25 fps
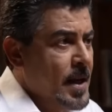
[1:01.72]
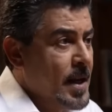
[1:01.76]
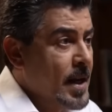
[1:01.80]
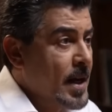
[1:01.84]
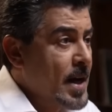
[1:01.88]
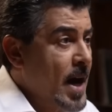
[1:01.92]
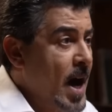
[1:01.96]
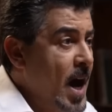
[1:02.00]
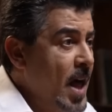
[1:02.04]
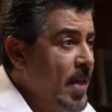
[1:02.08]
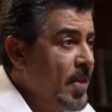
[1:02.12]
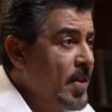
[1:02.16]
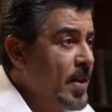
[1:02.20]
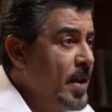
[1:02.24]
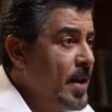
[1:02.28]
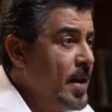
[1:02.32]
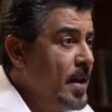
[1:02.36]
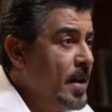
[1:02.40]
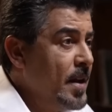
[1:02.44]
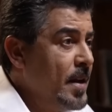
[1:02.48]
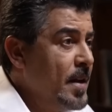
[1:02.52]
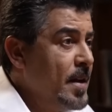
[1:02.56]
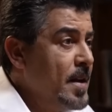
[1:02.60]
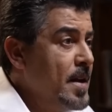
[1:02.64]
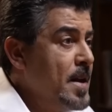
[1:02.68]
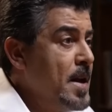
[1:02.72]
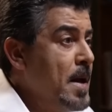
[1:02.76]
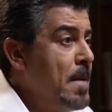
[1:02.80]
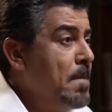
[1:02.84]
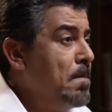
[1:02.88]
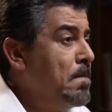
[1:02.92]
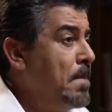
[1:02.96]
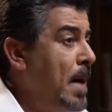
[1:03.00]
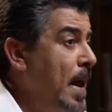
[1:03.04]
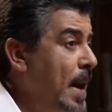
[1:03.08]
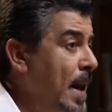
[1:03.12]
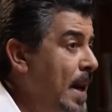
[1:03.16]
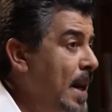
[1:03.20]
القاضي
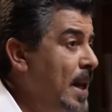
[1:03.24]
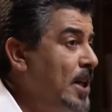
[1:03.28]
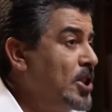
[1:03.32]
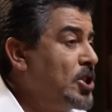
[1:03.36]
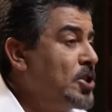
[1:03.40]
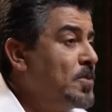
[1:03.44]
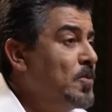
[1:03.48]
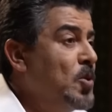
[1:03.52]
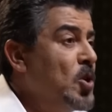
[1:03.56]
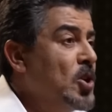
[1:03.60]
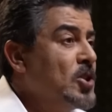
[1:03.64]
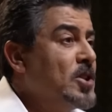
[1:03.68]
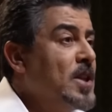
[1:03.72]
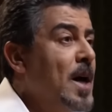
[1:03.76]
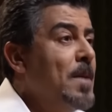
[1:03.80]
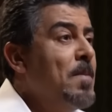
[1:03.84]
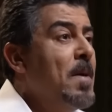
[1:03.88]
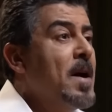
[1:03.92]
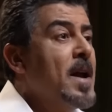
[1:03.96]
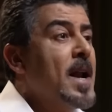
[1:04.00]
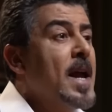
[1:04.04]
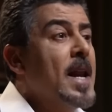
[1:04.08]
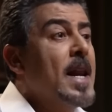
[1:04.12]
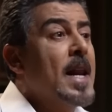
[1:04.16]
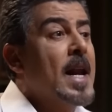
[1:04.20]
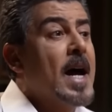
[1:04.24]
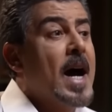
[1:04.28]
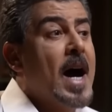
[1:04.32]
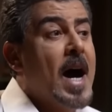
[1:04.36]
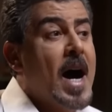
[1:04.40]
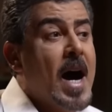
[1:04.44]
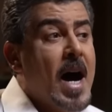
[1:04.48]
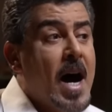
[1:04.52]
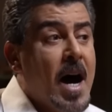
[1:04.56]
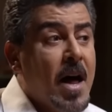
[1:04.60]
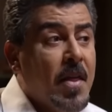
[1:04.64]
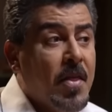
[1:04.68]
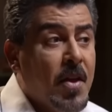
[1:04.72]
بلش مؤتمر
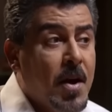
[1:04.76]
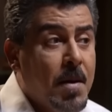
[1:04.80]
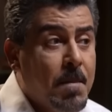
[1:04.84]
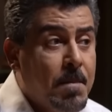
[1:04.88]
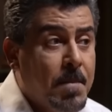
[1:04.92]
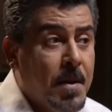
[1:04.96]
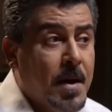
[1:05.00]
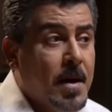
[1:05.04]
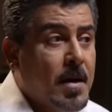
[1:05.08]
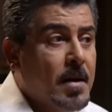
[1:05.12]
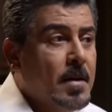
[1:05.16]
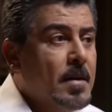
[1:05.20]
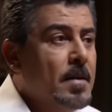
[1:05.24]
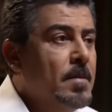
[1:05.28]
الغاضب